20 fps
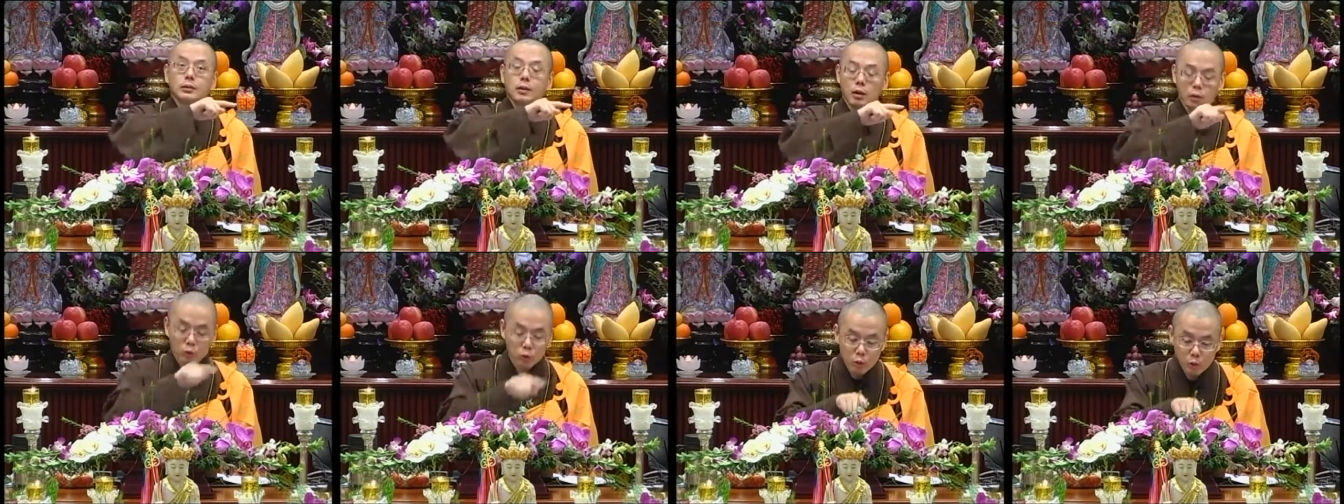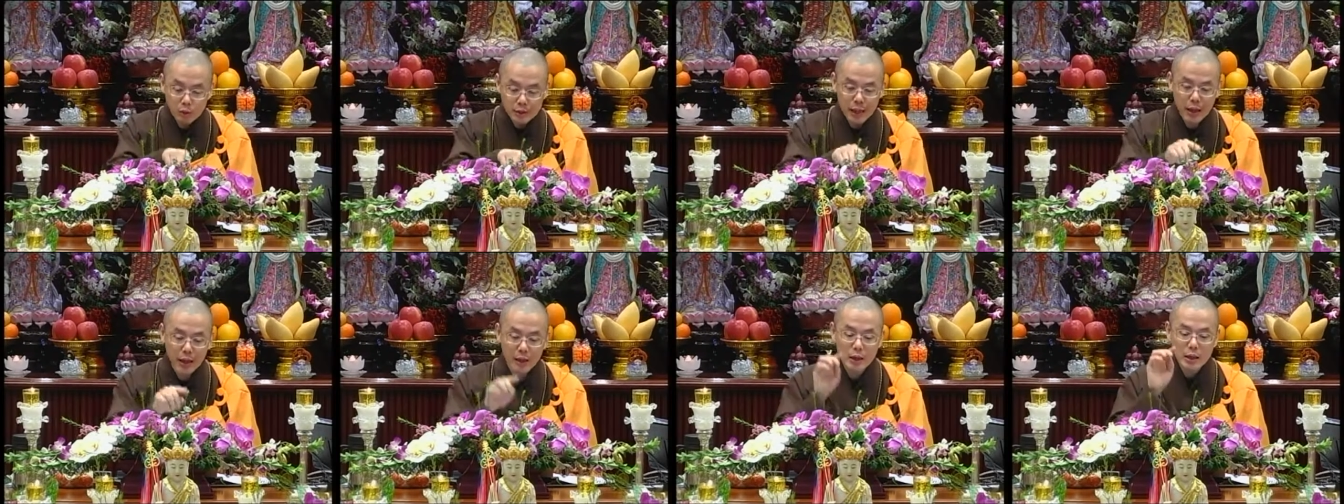继续
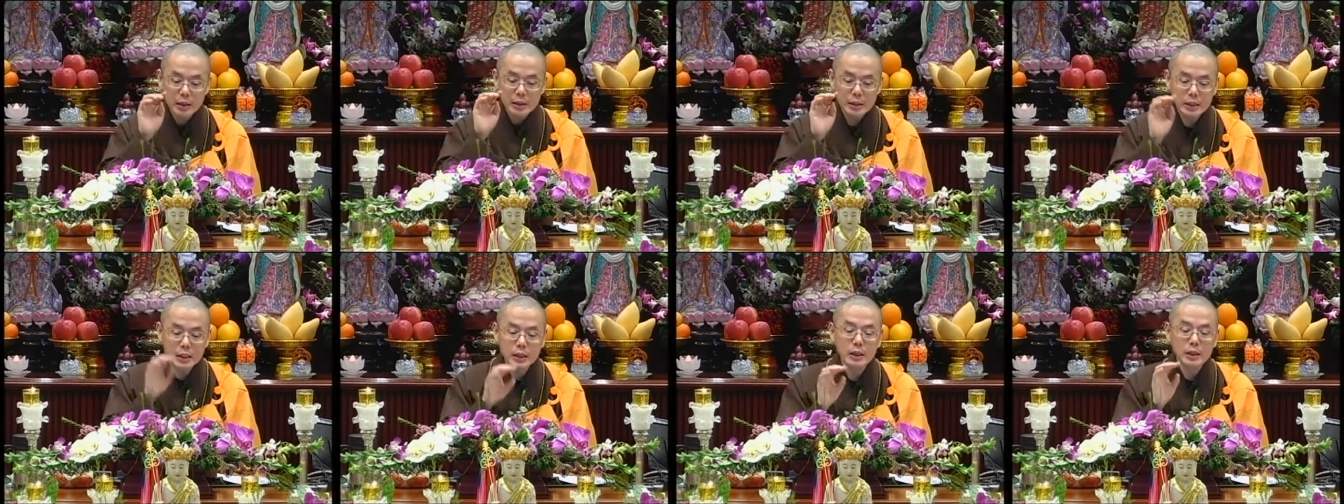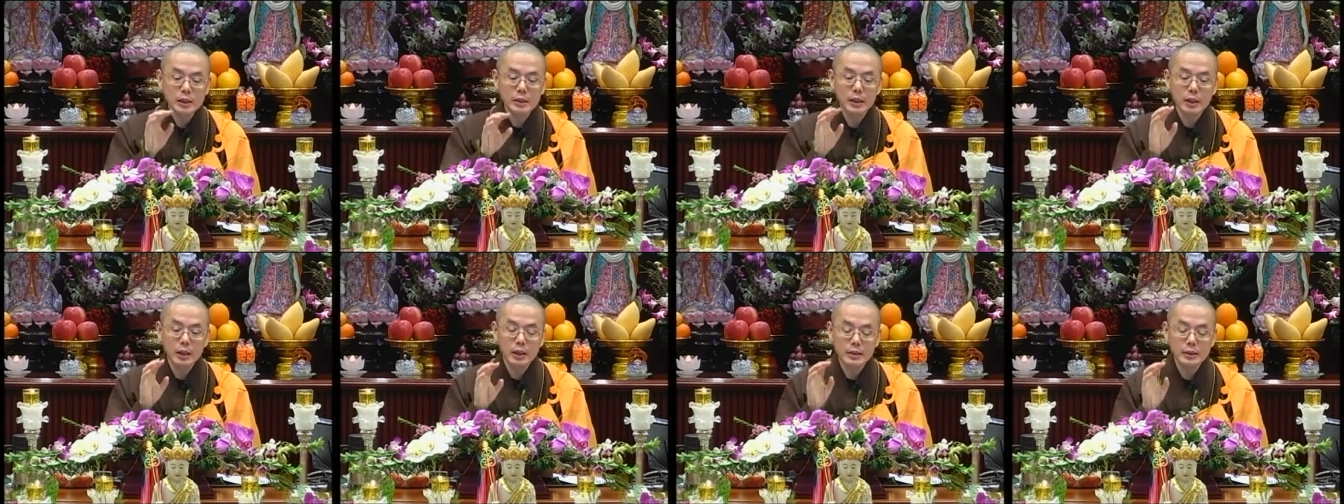讲，智
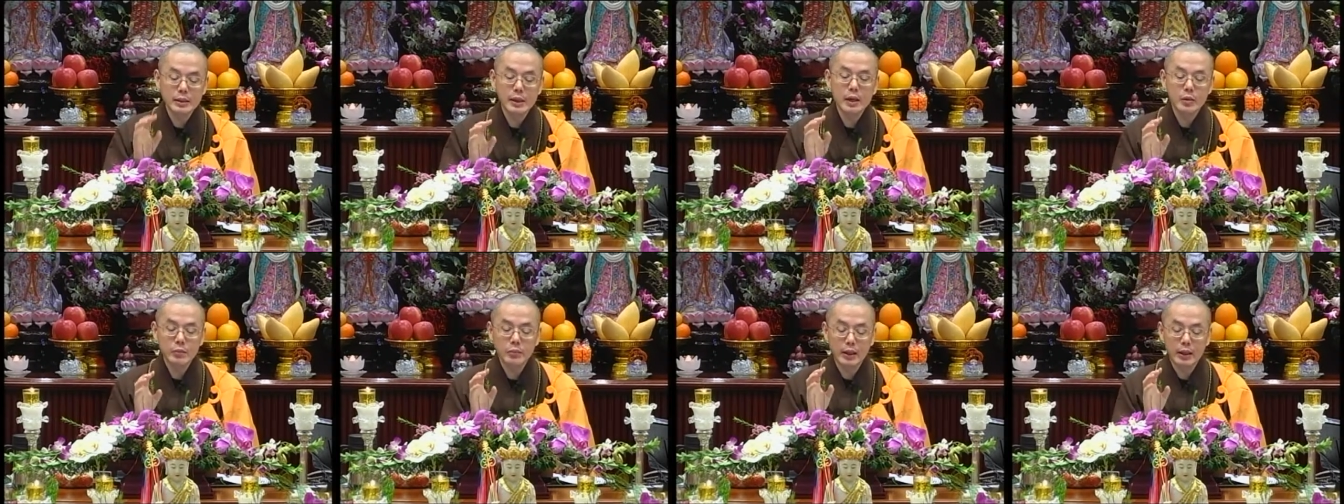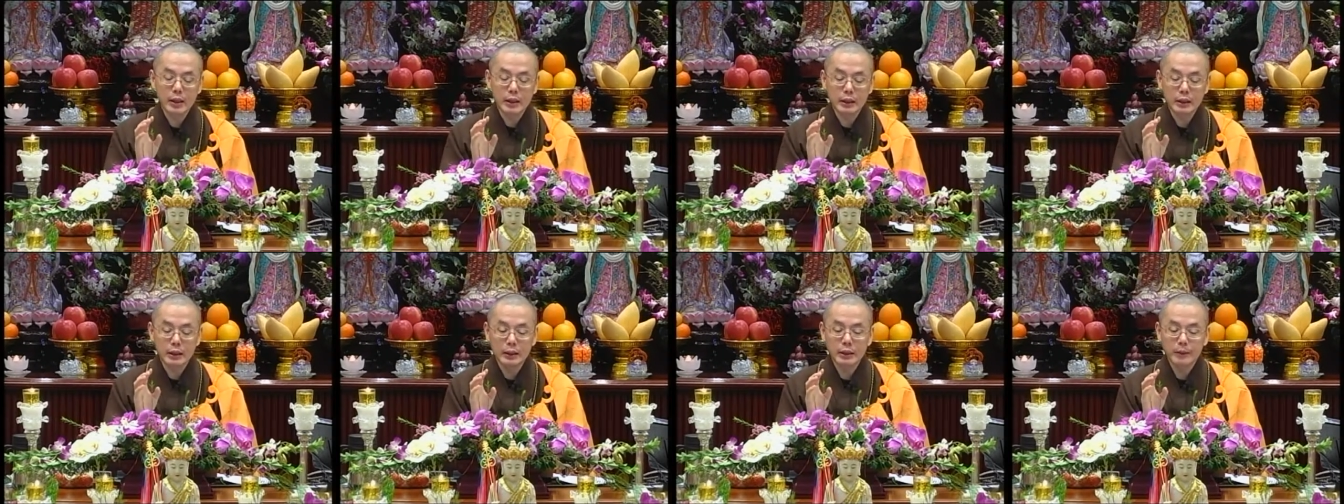者皆远
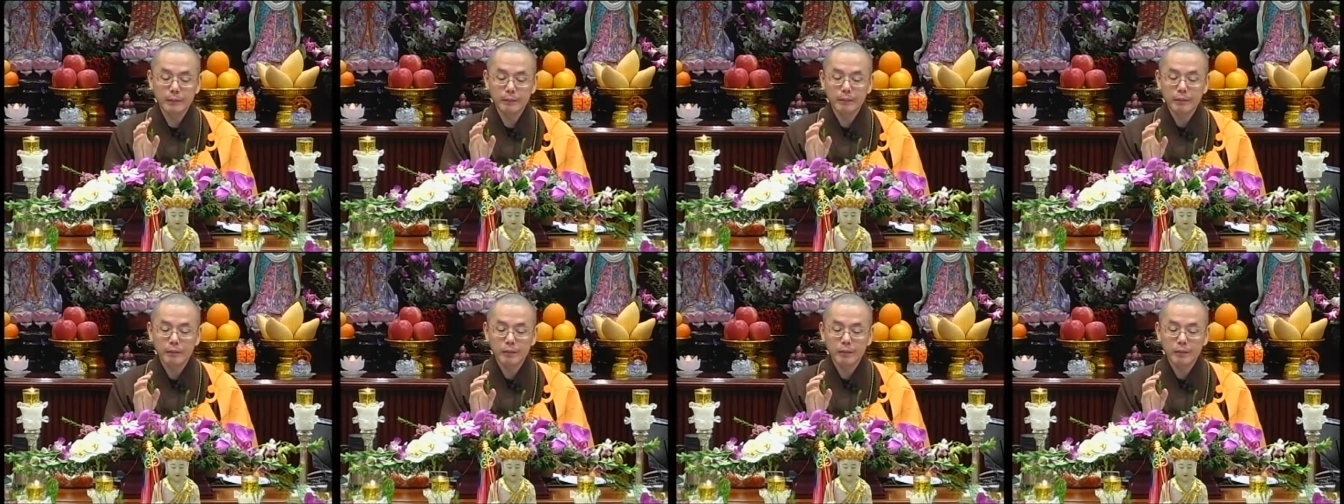离，